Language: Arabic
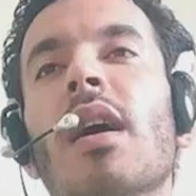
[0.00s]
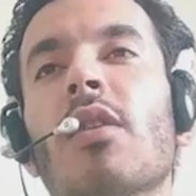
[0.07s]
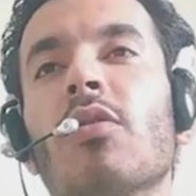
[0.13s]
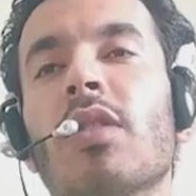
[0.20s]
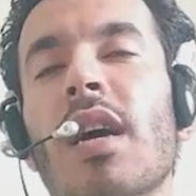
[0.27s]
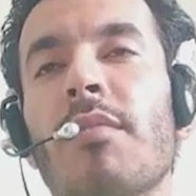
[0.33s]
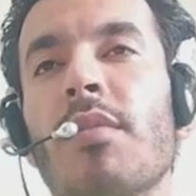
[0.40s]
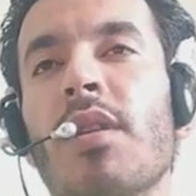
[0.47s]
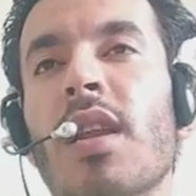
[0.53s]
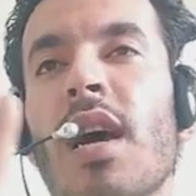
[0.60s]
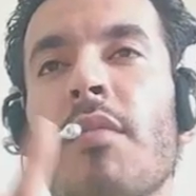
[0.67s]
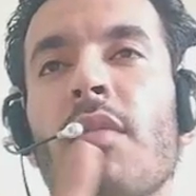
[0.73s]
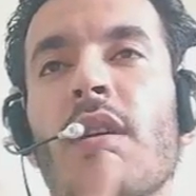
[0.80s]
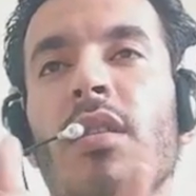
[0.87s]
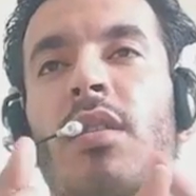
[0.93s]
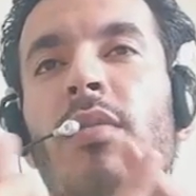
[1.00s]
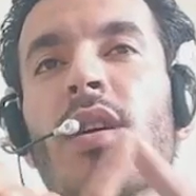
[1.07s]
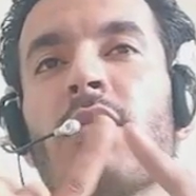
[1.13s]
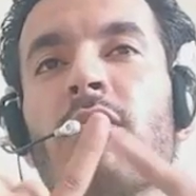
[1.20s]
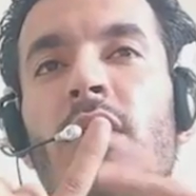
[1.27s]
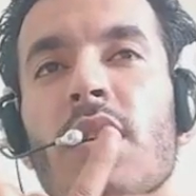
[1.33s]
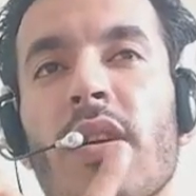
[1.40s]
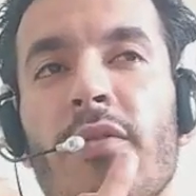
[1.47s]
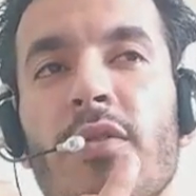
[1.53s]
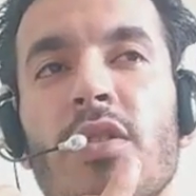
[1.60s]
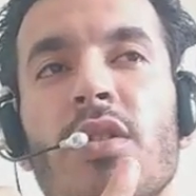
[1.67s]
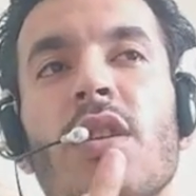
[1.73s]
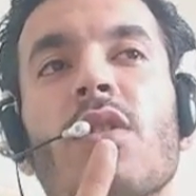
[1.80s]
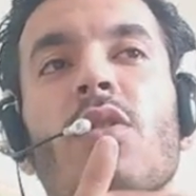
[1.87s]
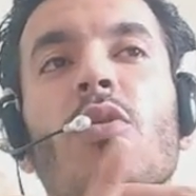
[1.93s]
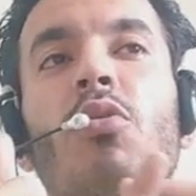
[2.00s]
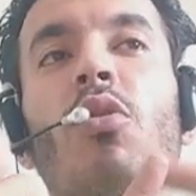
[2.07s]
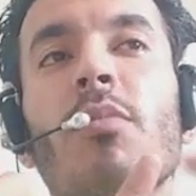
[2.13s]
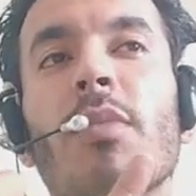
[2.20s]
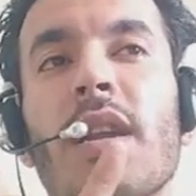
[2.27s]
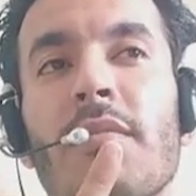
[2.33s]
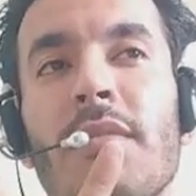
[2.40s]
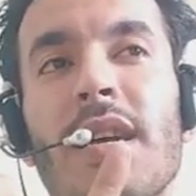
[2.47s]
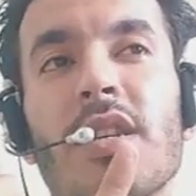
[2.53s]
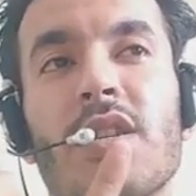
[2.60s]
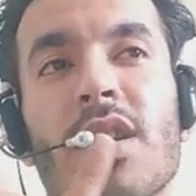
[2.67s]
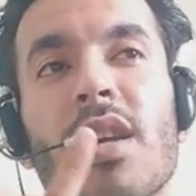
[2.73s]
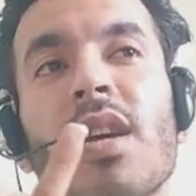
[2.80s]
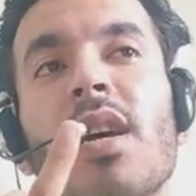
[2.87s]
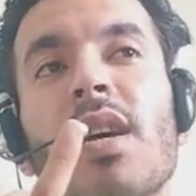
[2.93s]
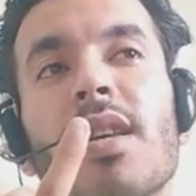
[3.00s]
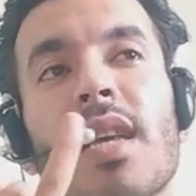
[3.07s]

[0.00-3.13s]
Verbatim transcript: هاخد اعمل لها مالتبلاي مره في الزيرو طول ما انا ماشي